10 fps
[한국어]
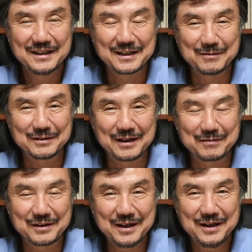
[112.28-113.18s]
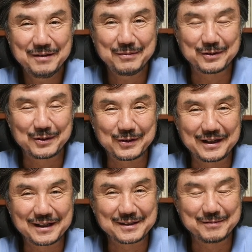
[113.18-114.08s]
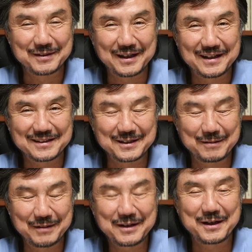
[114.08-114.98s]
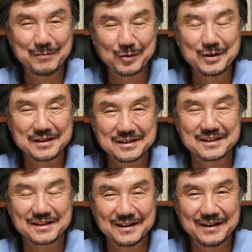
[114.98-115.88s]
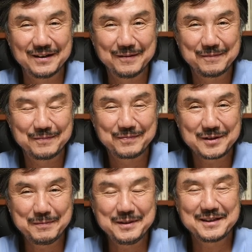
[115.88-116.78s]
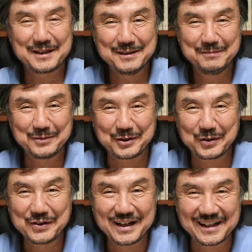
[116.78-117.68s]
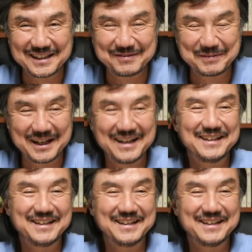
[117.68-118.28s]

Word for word: 여러분과 함께 보도록 하겠습니다. 정말 감동이 있으실 거예요. 첫 번째 사진 보도록 하겠습니다.